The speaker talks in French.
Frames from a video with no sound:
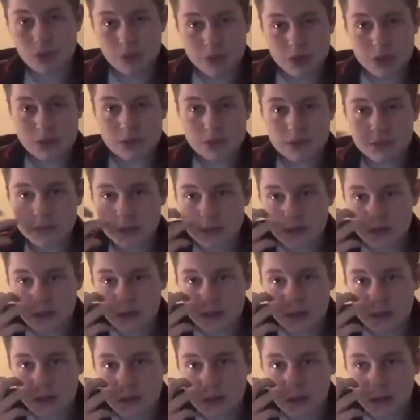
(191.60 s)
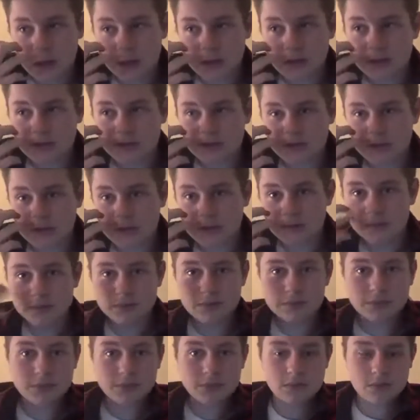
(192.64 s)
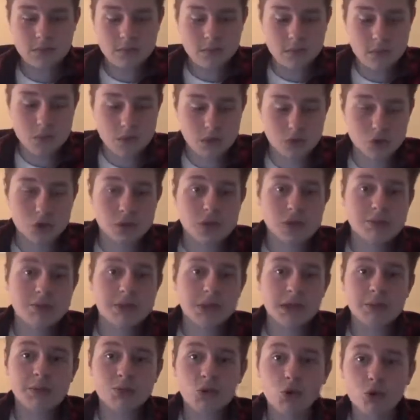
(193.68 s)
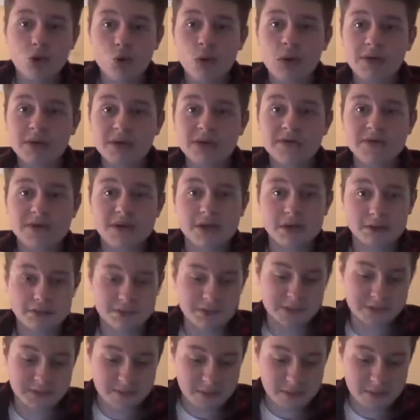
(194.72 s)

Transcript: oui, en avril. Je vous expliquerai pourquoi en avril en fait.